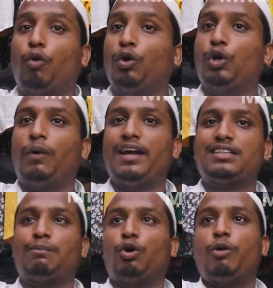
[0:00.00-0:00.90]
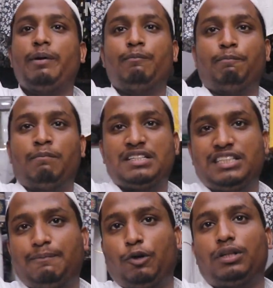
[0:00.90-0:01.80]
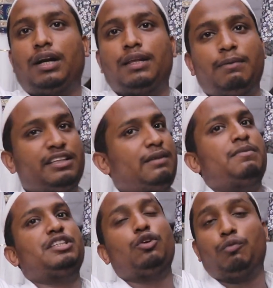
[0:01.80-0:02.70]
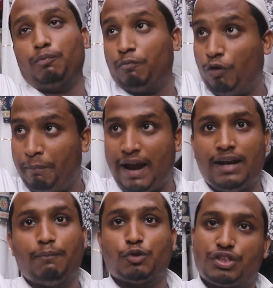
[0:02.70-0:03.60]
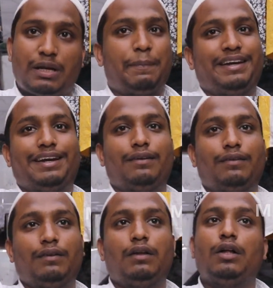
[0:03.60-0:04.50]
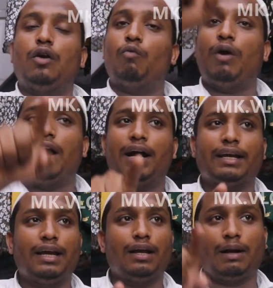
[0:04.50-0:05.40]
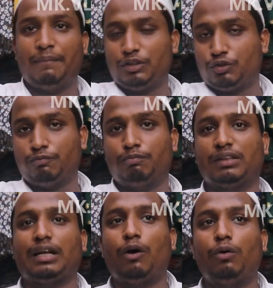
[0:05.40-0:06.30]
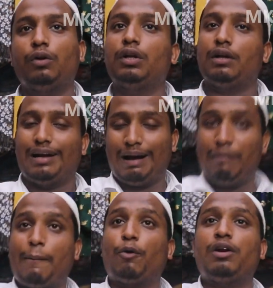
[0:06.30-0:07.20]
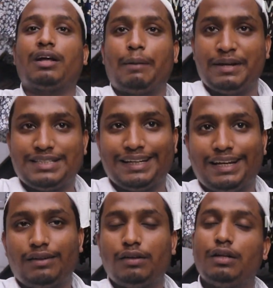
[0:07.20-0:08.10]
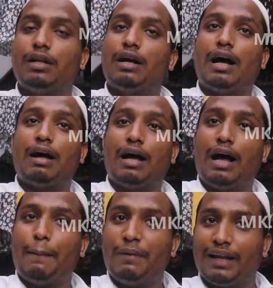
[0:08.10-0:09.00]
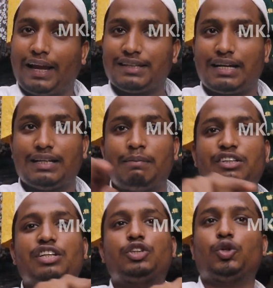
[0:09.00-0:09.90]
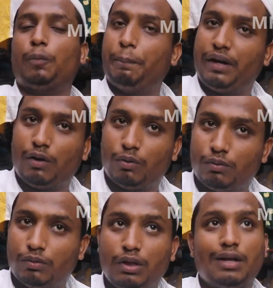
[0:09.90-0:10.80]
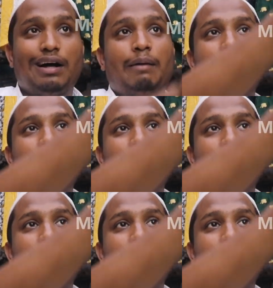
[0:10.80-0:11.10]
ऑटो वाले से बोलो भाई मस्जिद पे उतार दे मदीरा मस्जिद पे मेन पुस्ते हम्म। पे ही है ठीक है वहाँ आके हमें बताओ हम आपको लड़का भेजेंगे आप लड़के के साथ हमारे शॉप पे आओ क्या बात